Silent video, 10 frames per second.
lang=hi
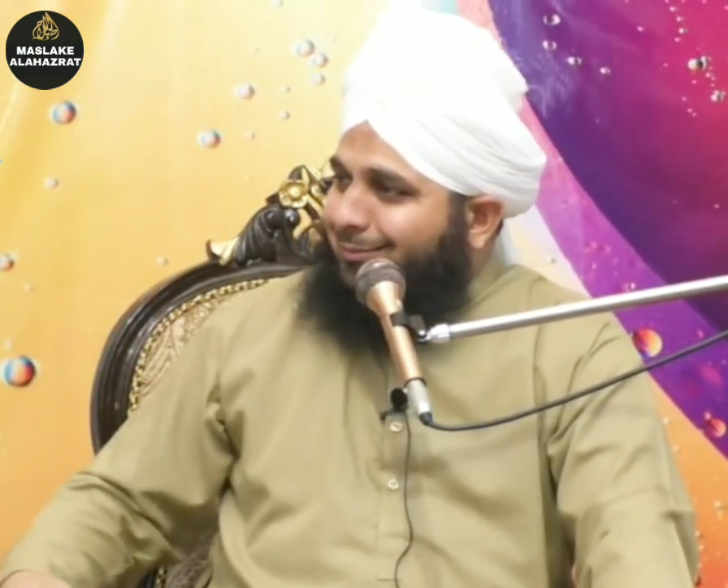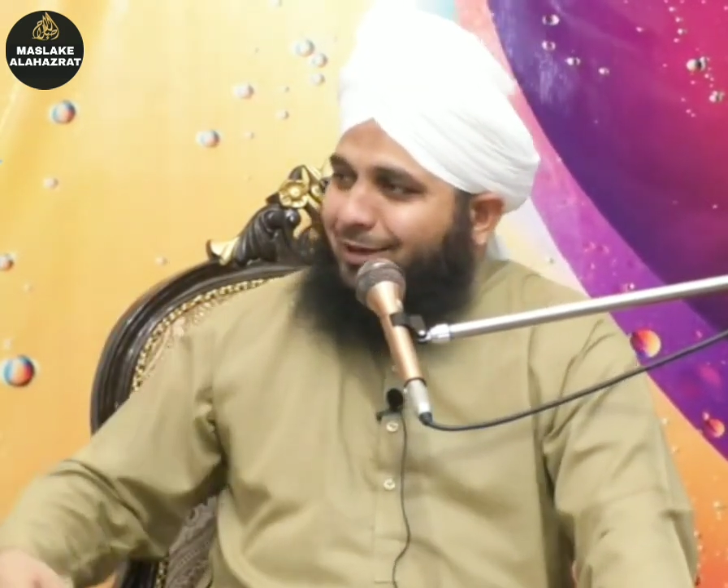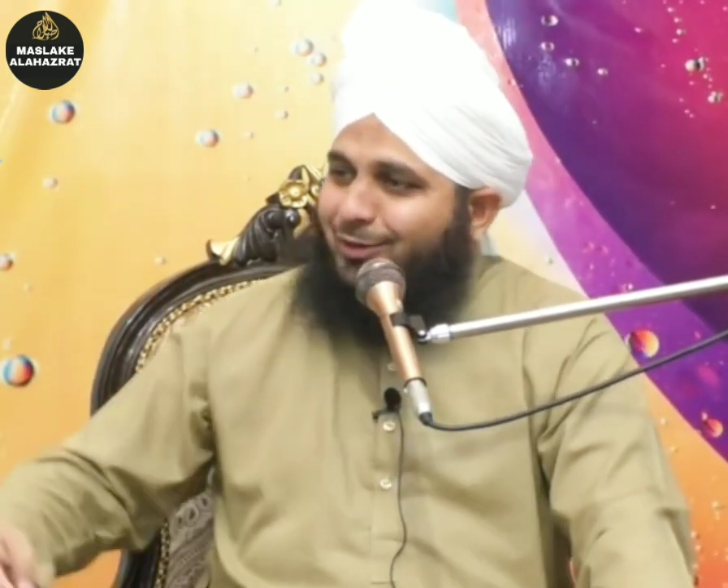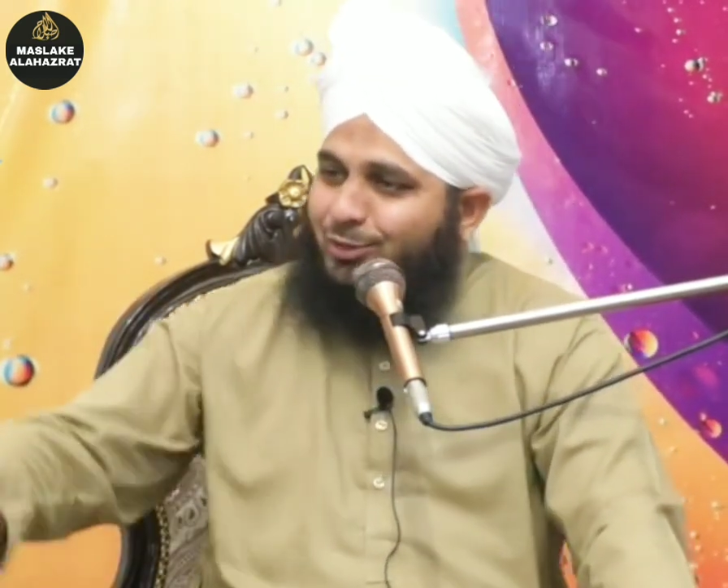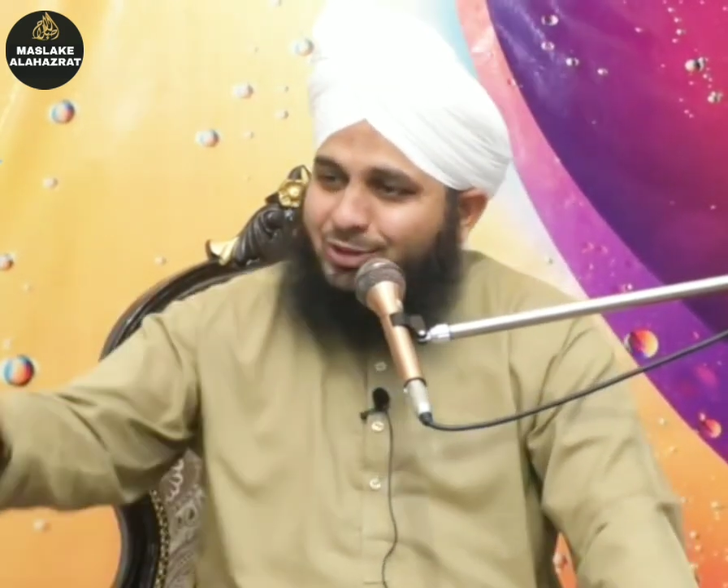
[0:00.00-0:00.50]

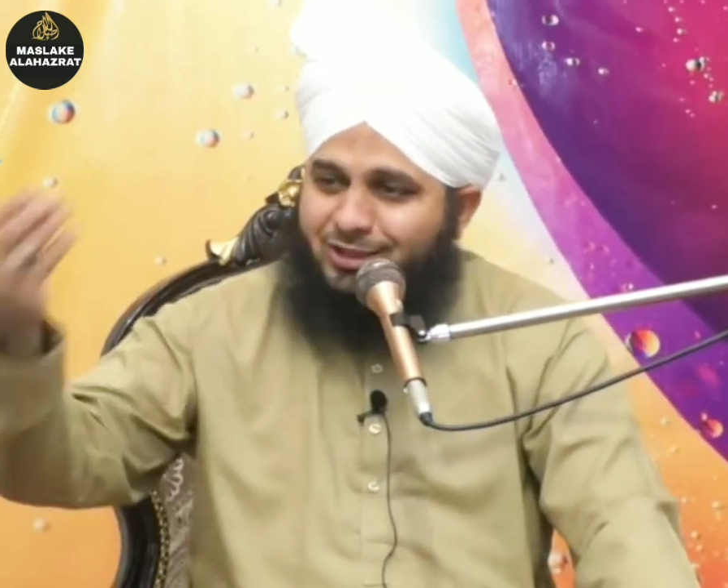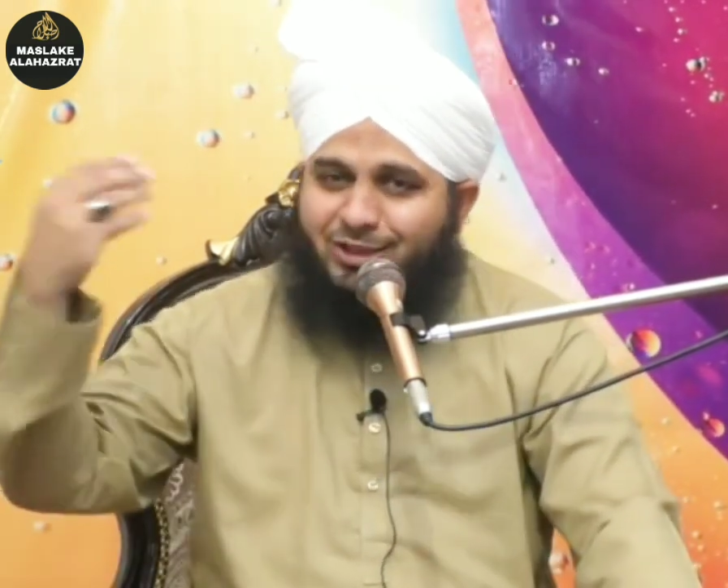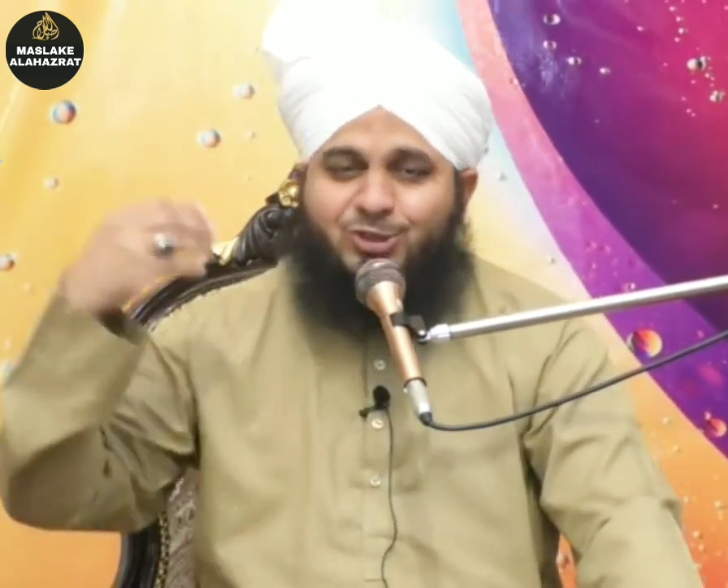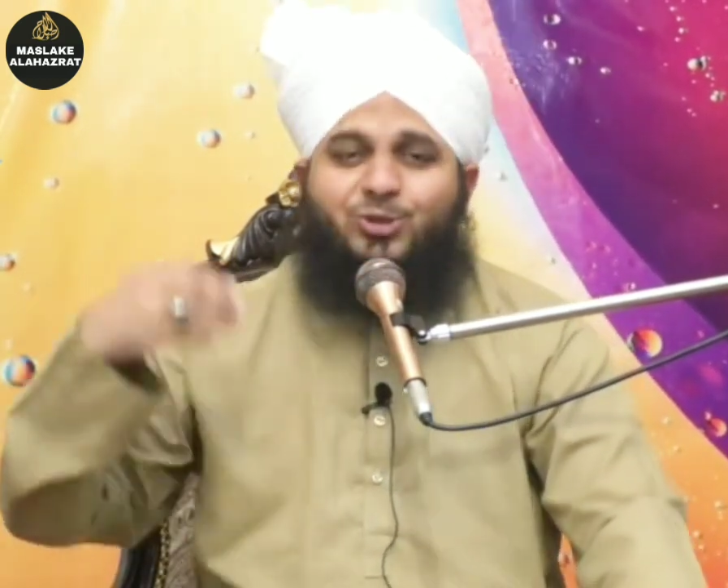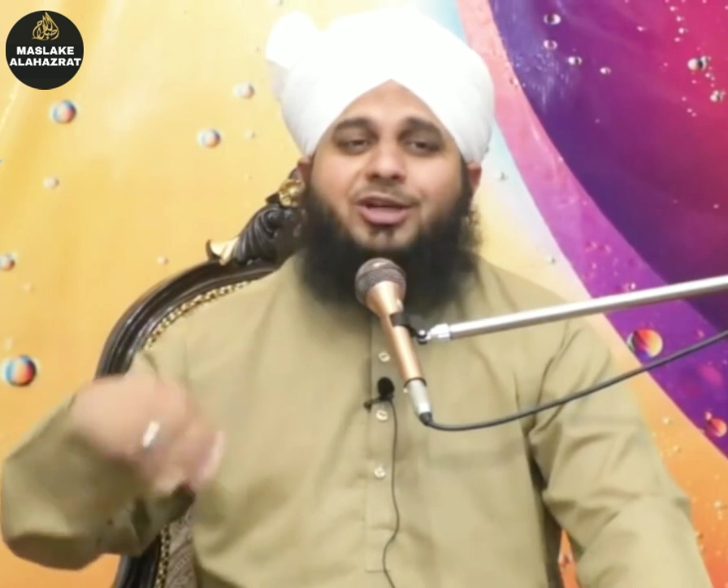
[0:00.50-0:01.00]
मैं
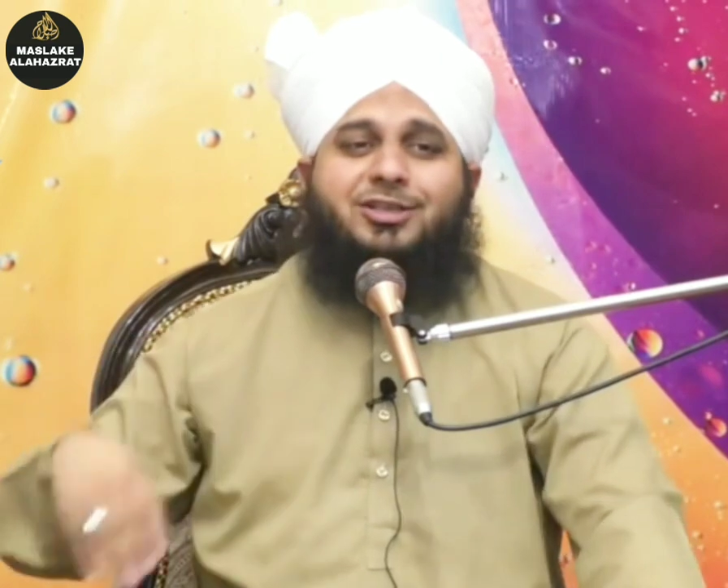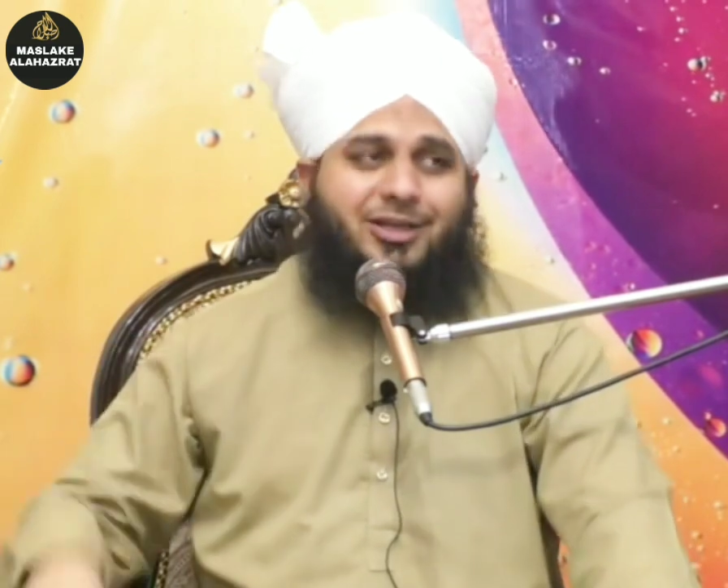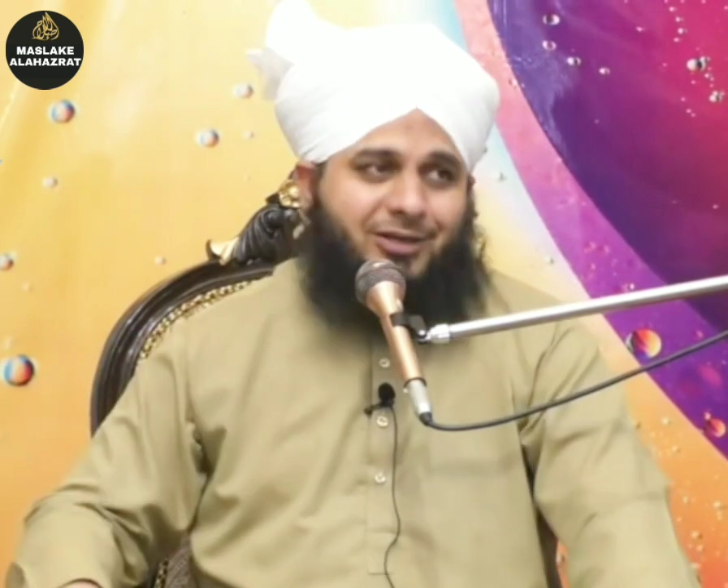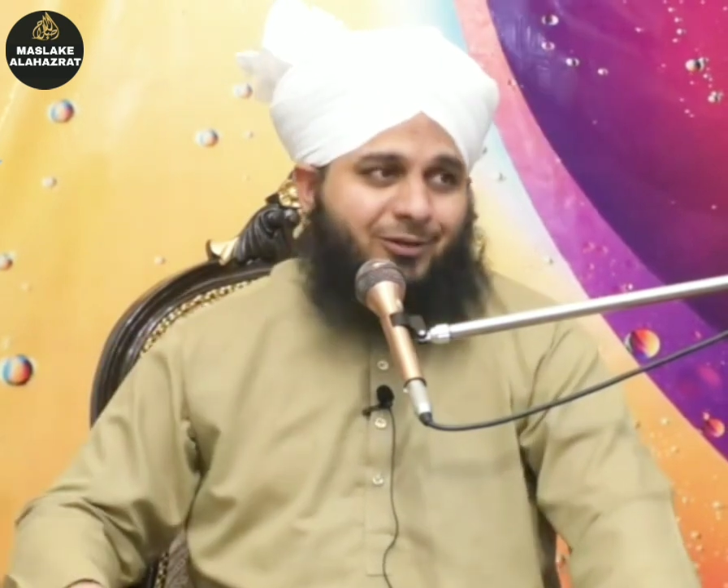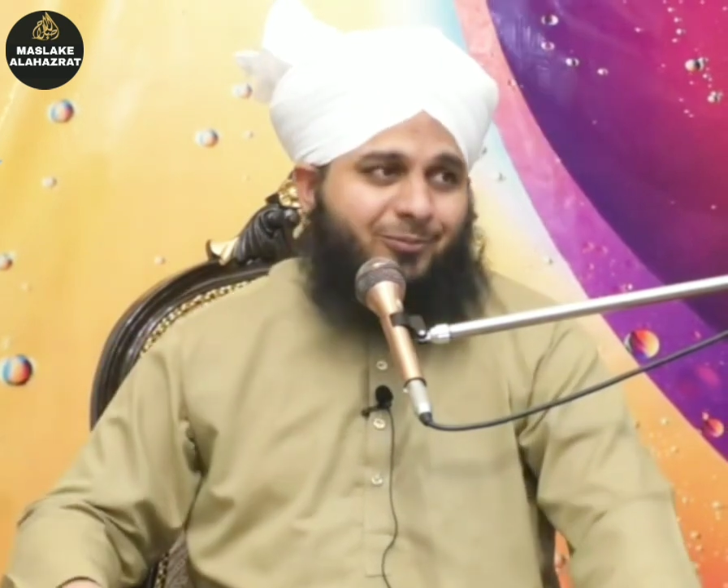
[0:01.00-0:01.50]
गुठलियां चुनने जा रहा